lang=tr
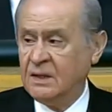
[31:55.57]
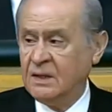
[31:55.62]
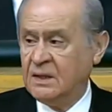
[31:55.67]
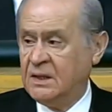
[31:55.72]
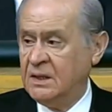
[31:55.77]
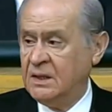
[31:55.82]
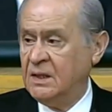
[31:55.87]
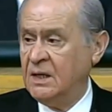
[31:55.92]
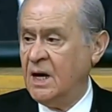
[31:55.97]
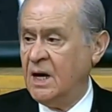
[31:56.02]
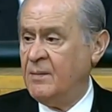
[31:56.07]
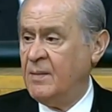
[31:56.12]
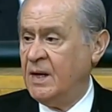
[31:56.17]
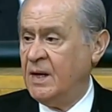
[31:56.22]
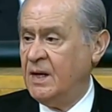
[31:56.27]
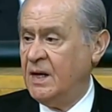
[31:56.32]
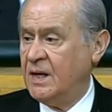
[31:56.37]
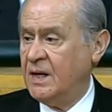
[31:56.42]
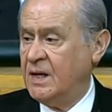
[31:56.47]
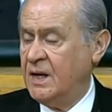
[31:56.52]
kirli
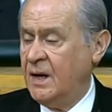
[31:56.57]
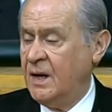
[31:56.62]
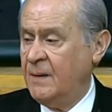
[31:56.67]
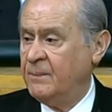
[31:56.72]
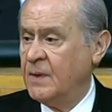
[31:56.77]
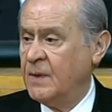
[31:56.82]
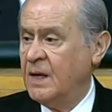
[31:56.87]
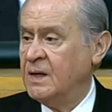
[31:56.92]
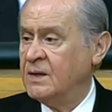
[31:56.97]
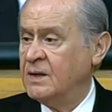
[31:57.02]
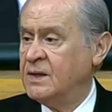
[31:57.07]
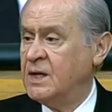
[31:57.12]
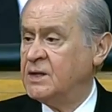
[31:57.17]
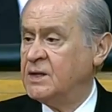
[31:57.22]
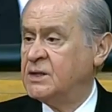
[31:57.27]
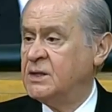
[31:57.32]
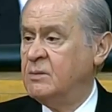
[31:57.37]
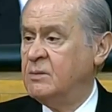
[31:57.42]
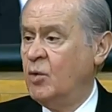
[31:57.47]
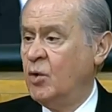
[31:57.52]
emellerine
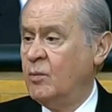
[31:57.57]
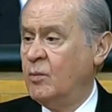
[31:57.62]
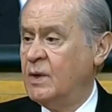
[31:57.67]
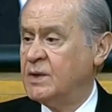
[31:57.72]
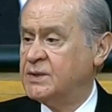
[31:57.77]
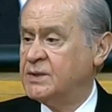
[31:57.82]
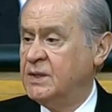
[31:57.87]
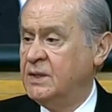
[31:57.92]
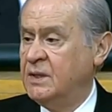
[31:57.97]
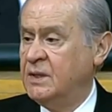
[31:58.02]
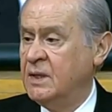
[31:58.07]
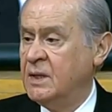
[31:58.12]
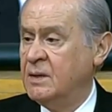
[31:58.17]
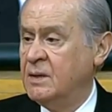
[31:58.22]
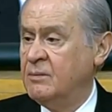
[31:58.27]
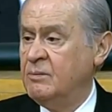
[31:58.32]
teslim olması